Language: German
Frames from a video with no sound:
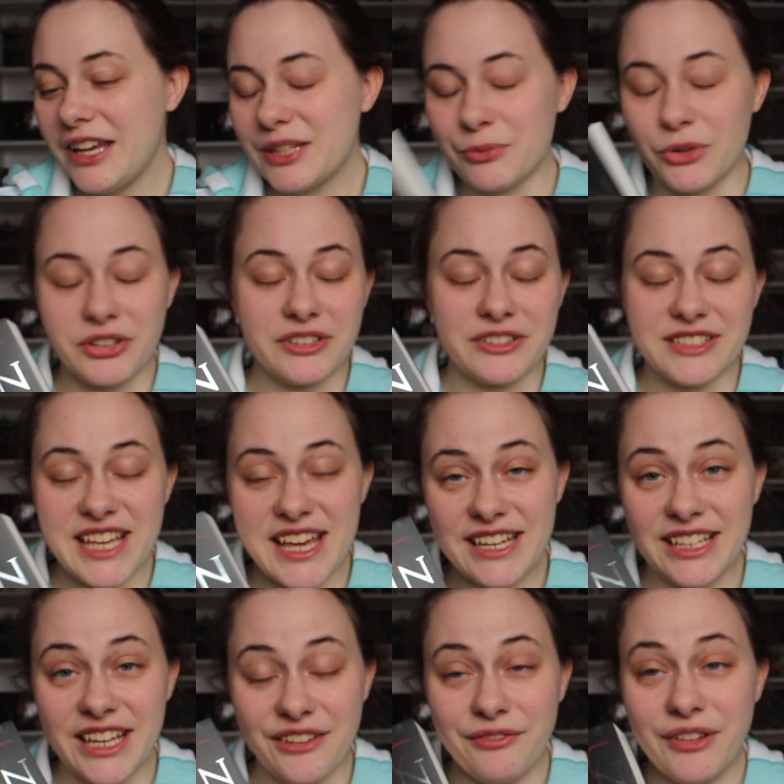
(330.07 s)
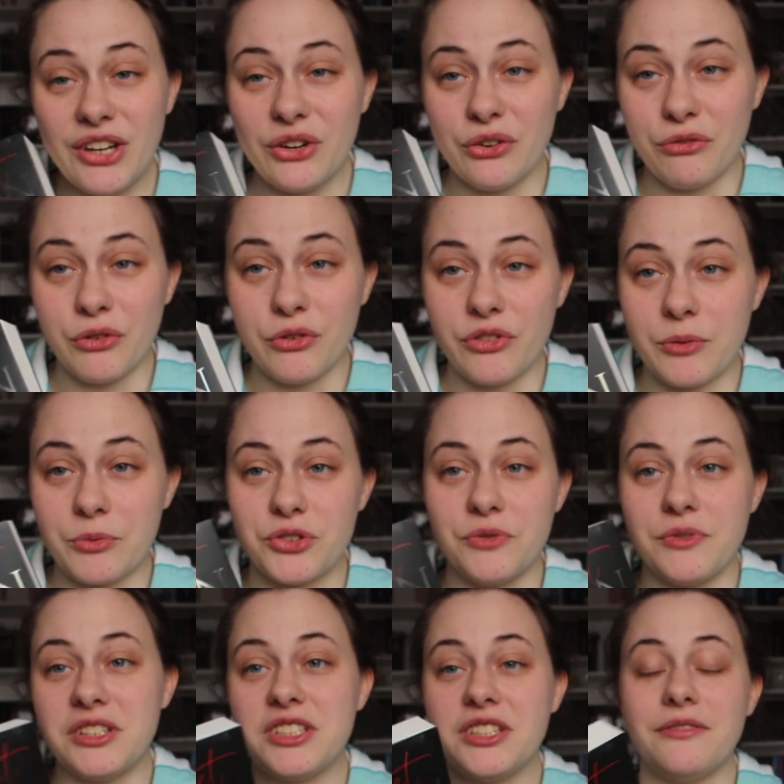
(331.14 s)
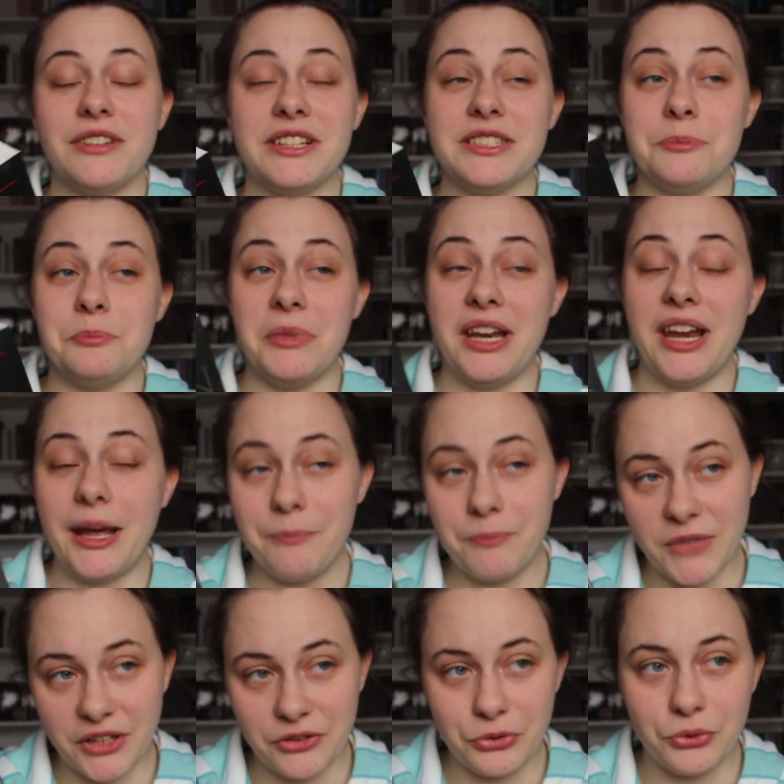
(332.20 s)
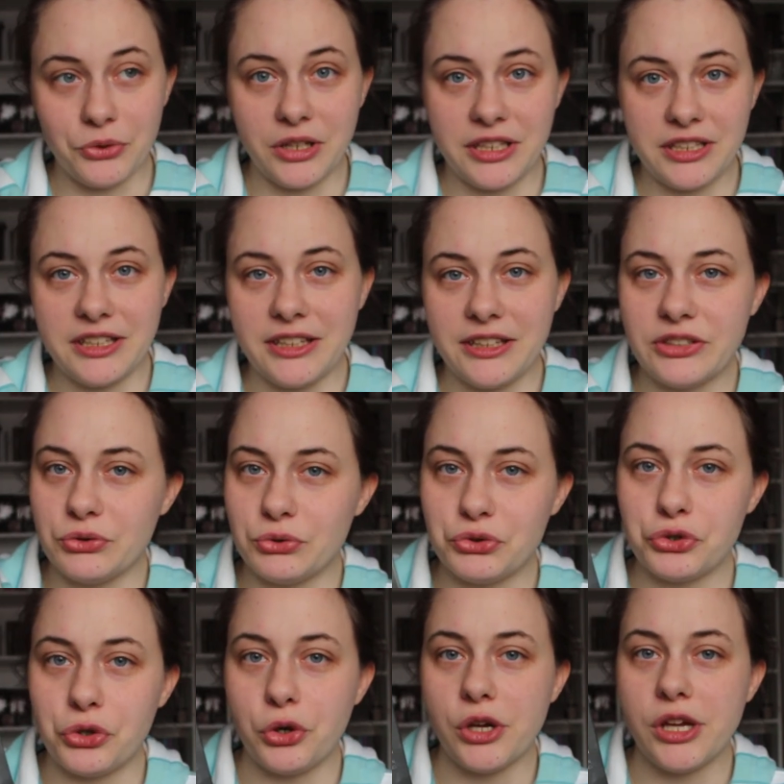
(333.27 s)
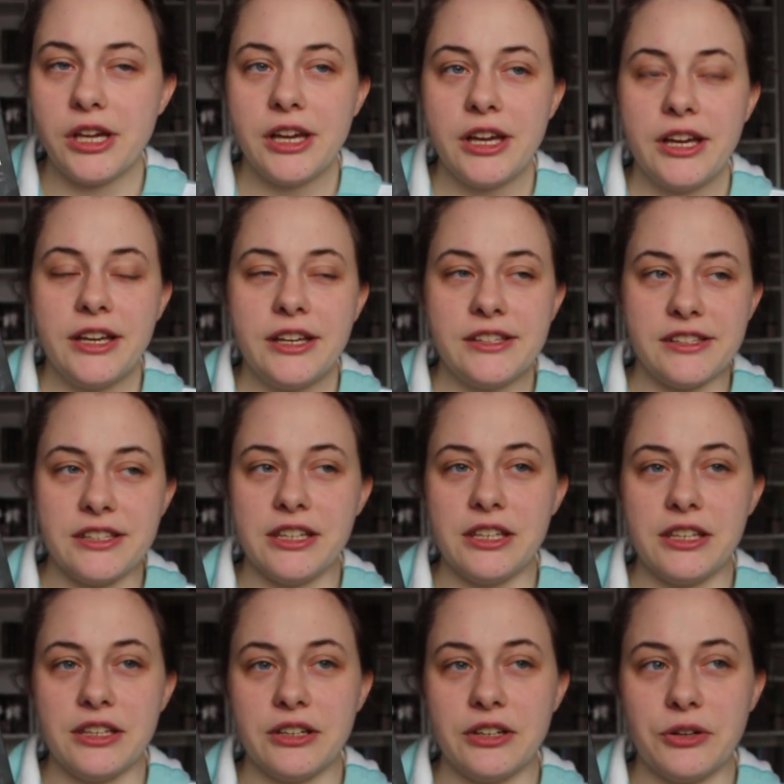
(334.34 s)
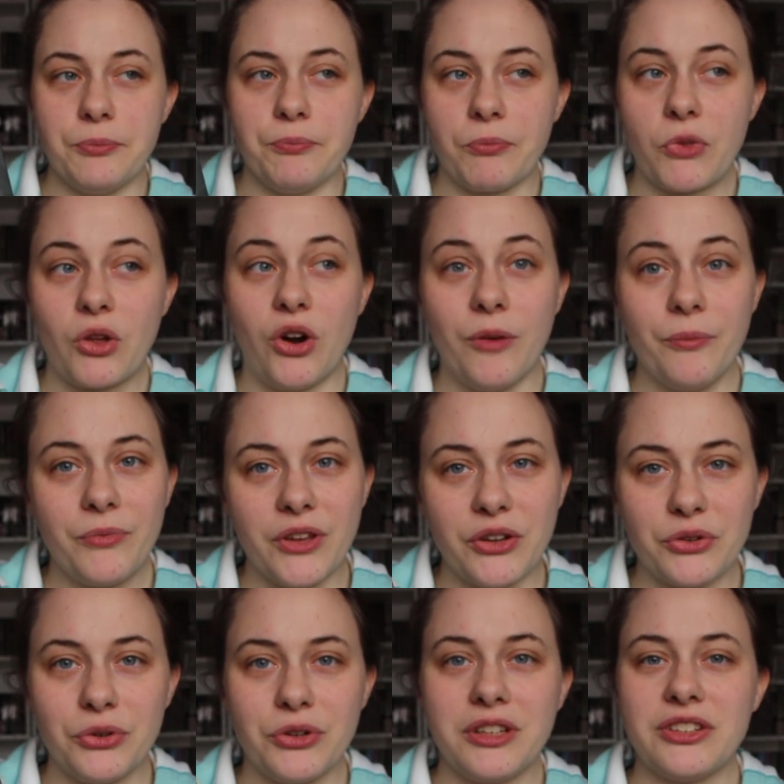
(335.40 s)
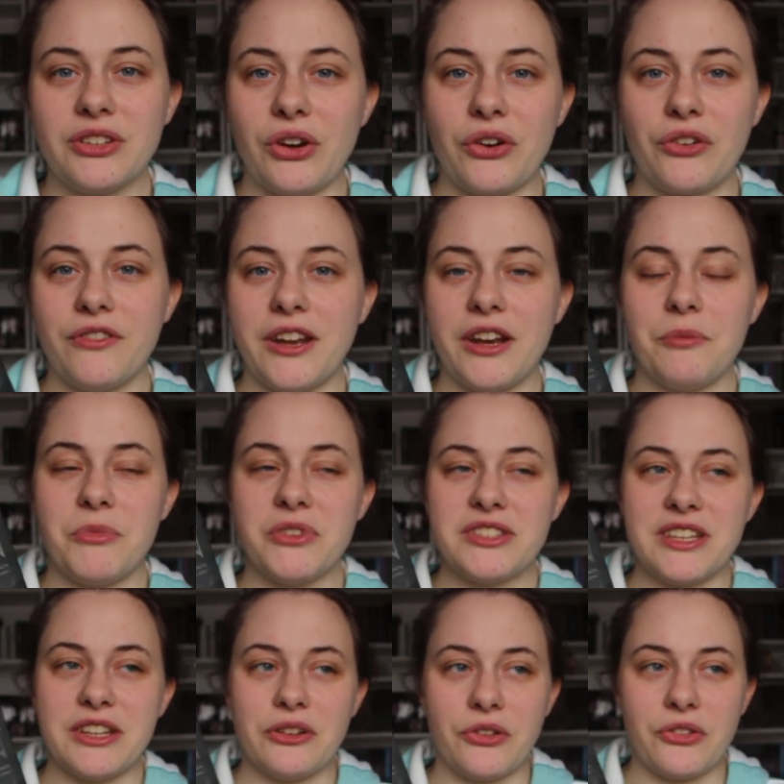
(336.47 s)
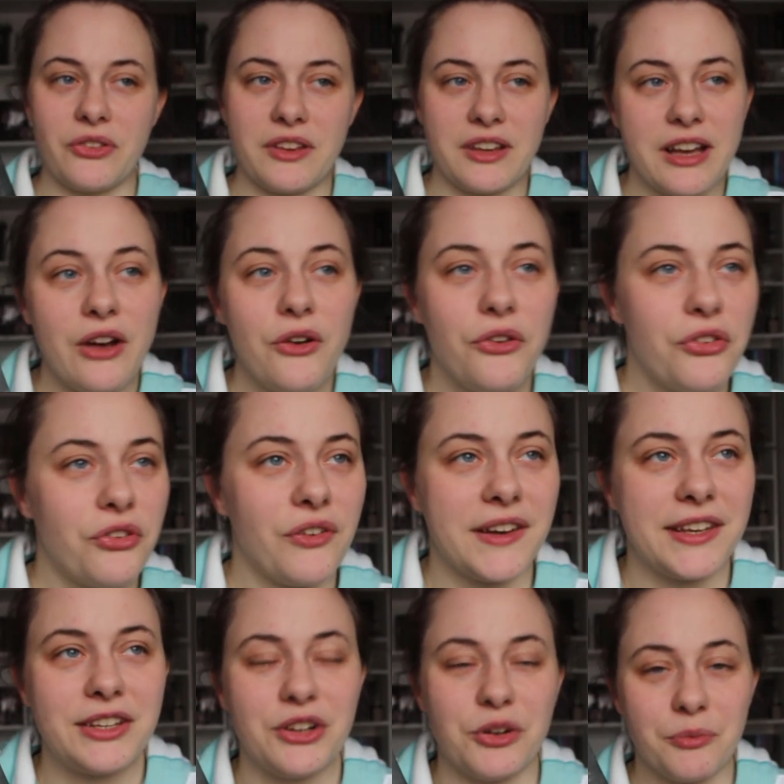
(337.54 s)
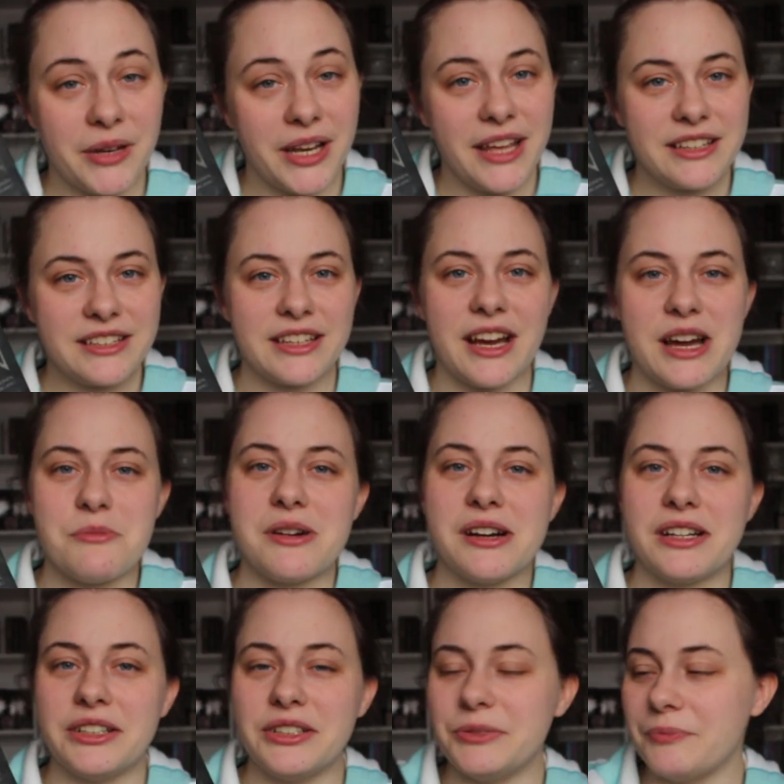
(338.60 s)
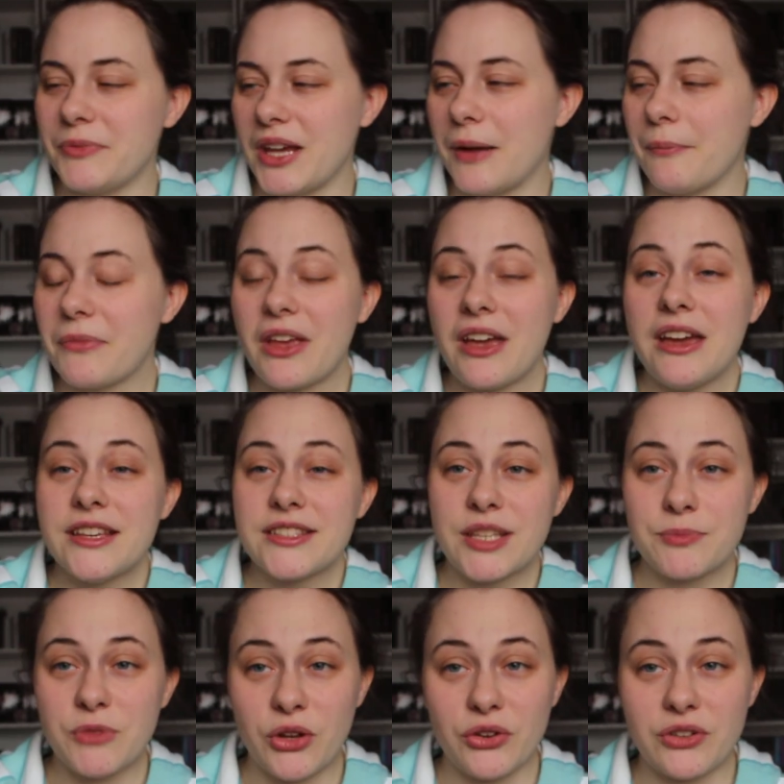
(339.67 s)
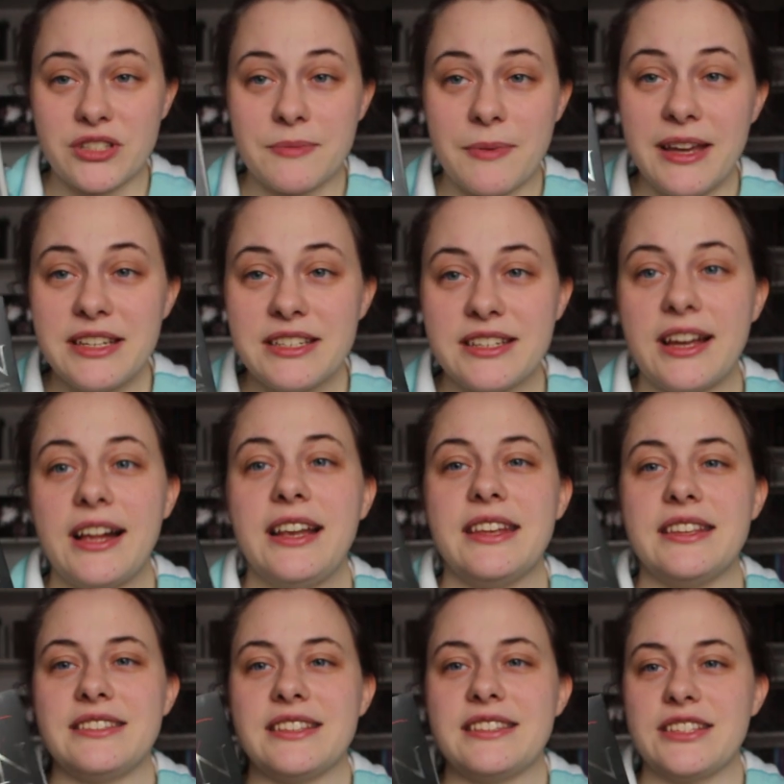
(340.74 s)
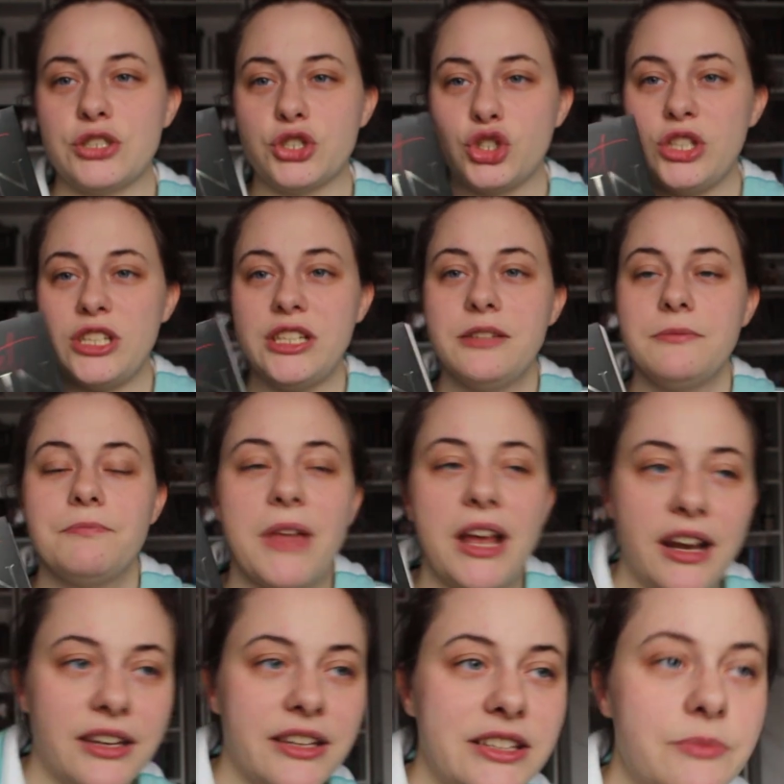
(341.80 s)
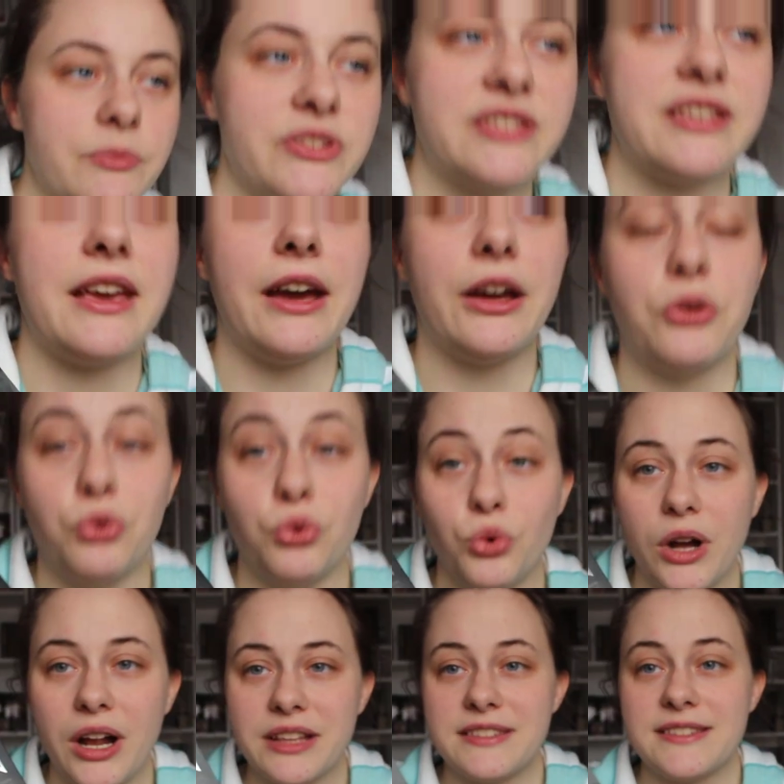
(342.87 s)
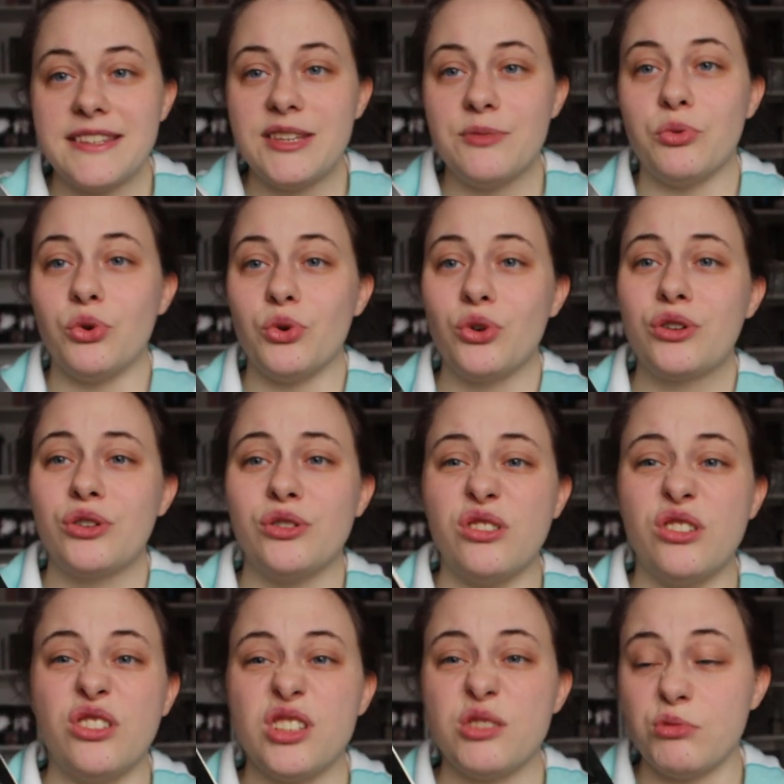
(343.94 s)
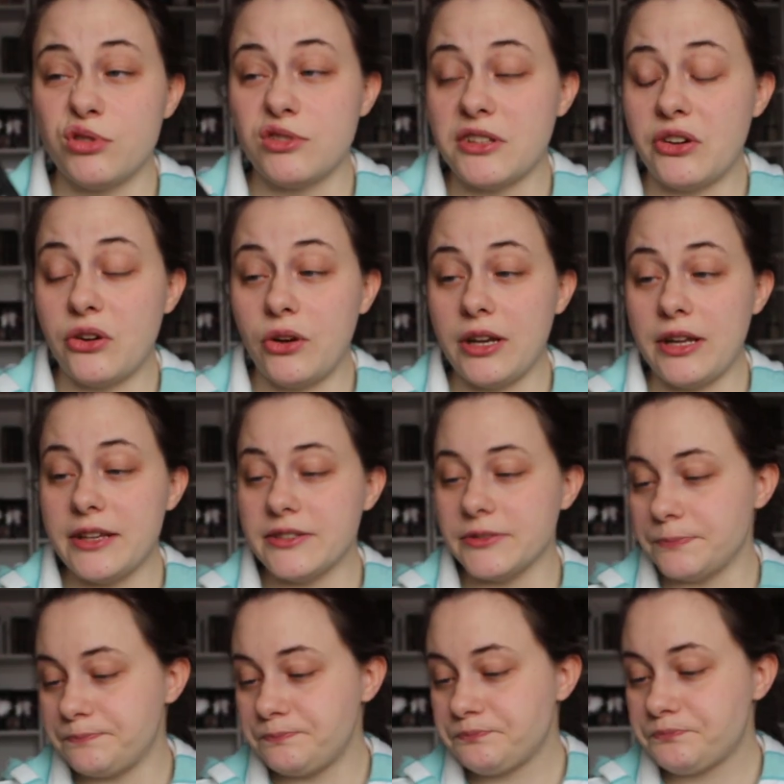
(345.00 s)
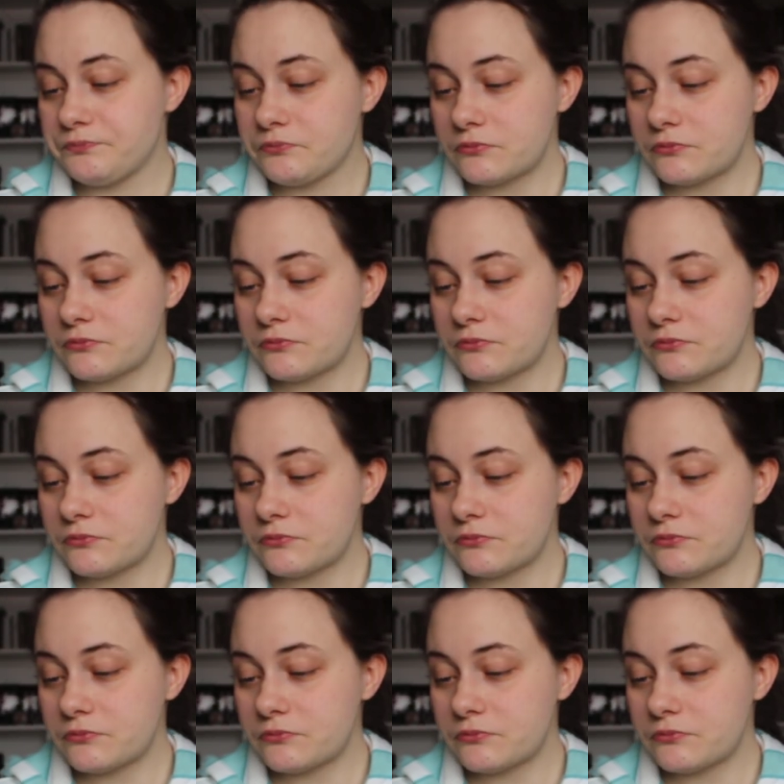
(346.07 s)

Ich mochte sehr die Entwicklung von unserem Schneewittchen, weil sie bleibt natürlich nicht so scheu. Sie ähm, kommt natürlich irgendwann ein bisschen aus sich raus, zwar nicht komplett, aber ähm, ja. Es gibt auch noch einen zweiten Teil, der ist jetzt erschienen, allerdings bisher nur als E-Book und ich muss den noch lesen.